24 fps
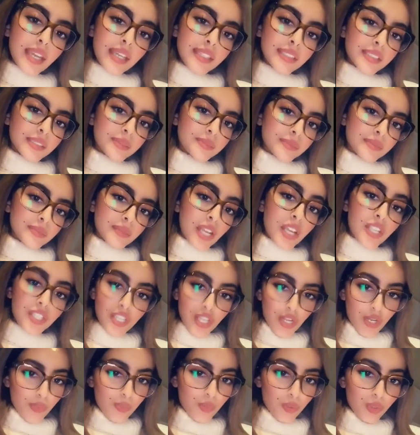يعني
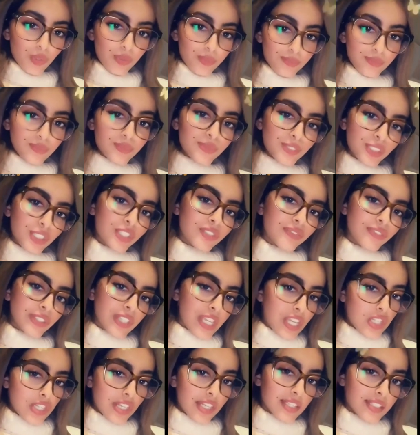جربوا
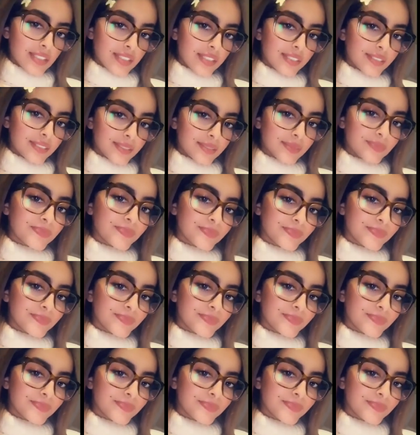تعرفون ايش اقصد